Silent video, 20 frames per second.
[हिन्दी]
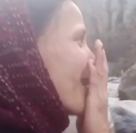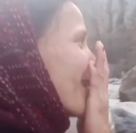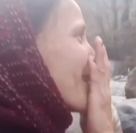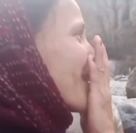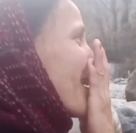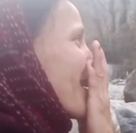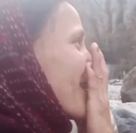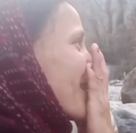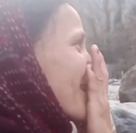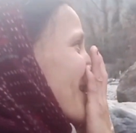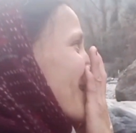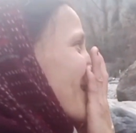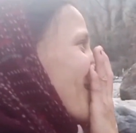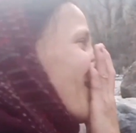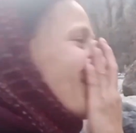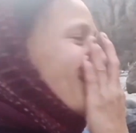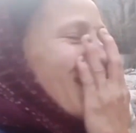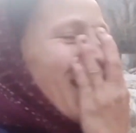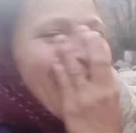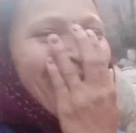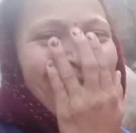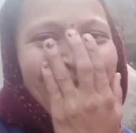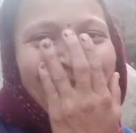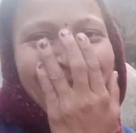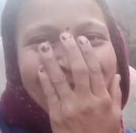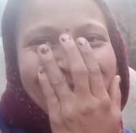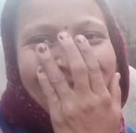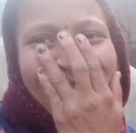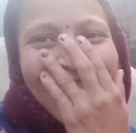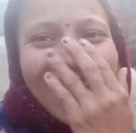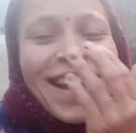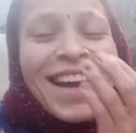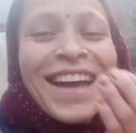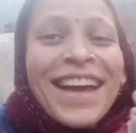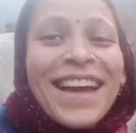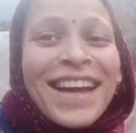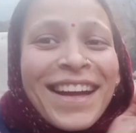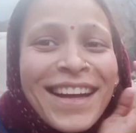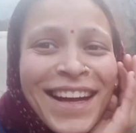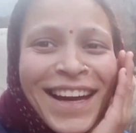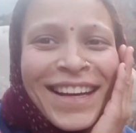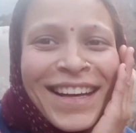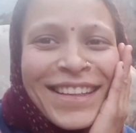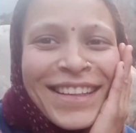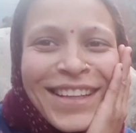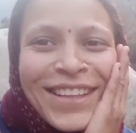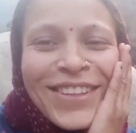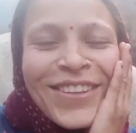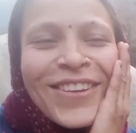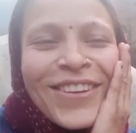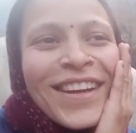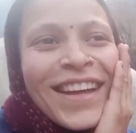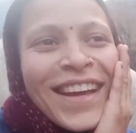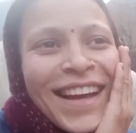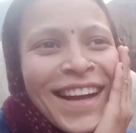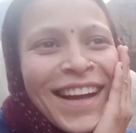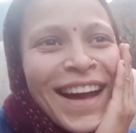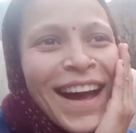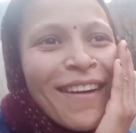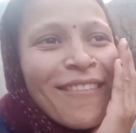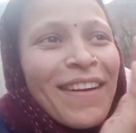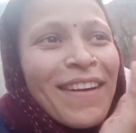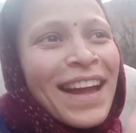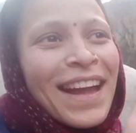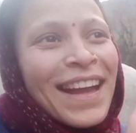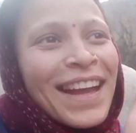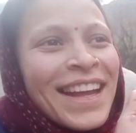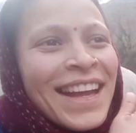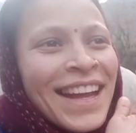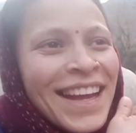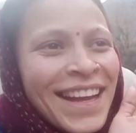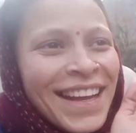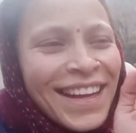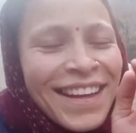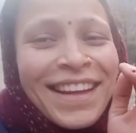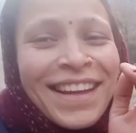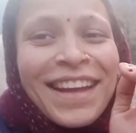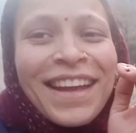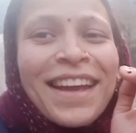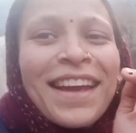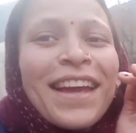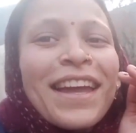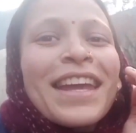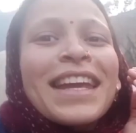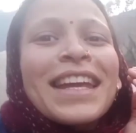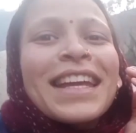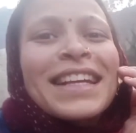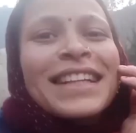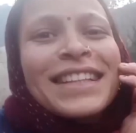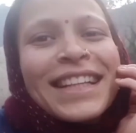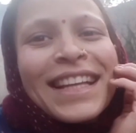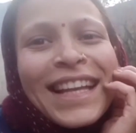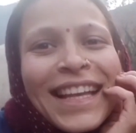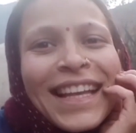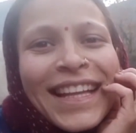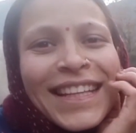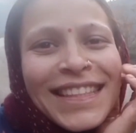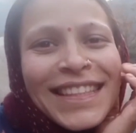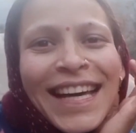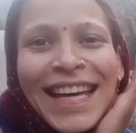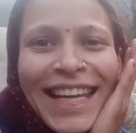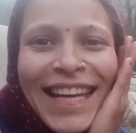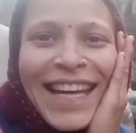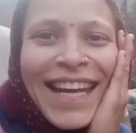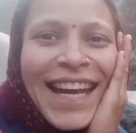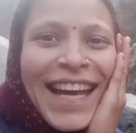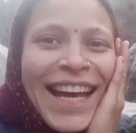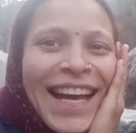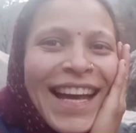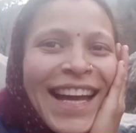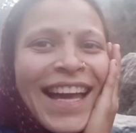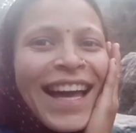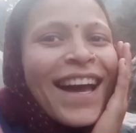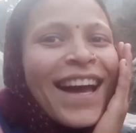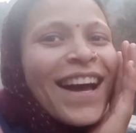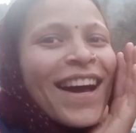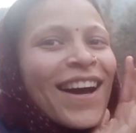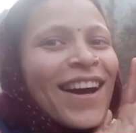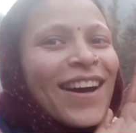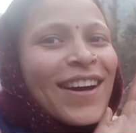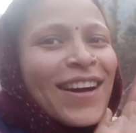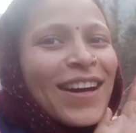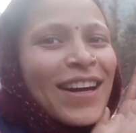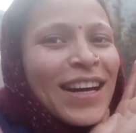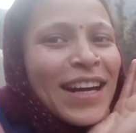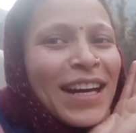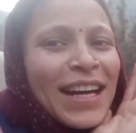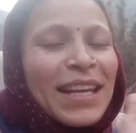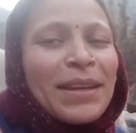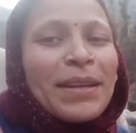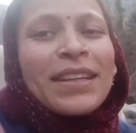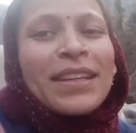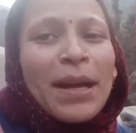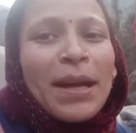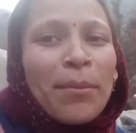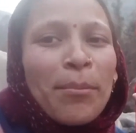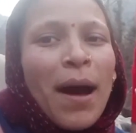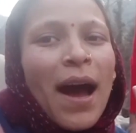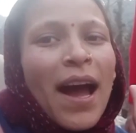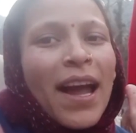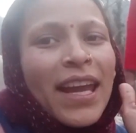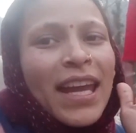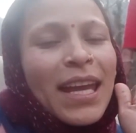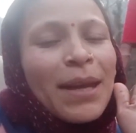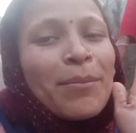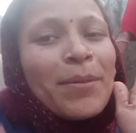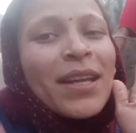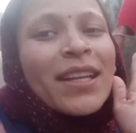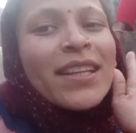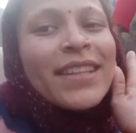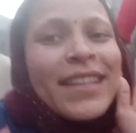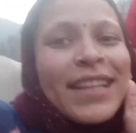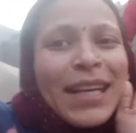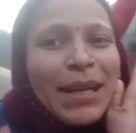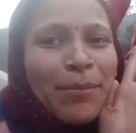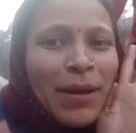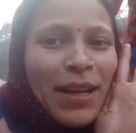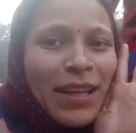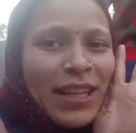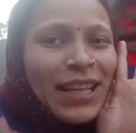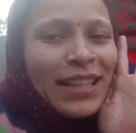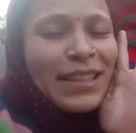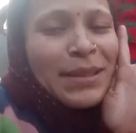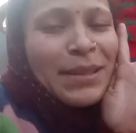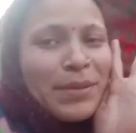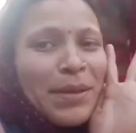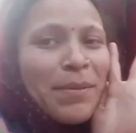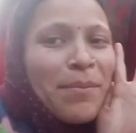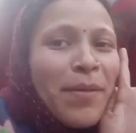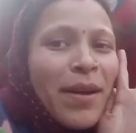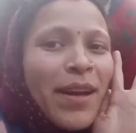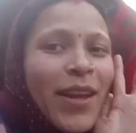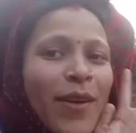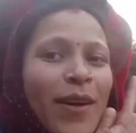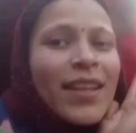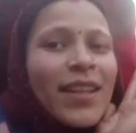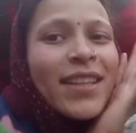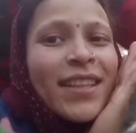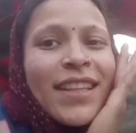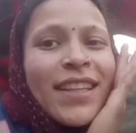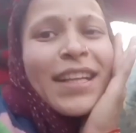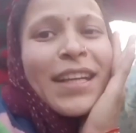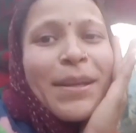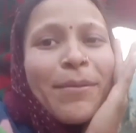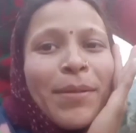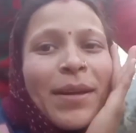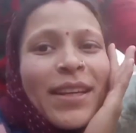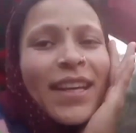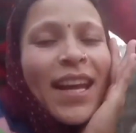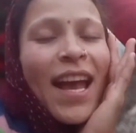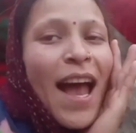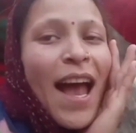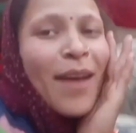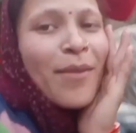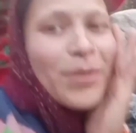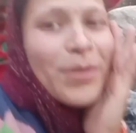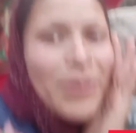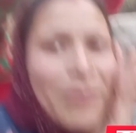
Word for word: कंक्रीट को क्या बोलते हैं कंकरे तोड़ने का काम आए इसीलिए ले जा रहे हैं और ये माही मेरी दीदी की बेटी है सबसे बड़ी वाली दीदी की बेटी है हाय बोल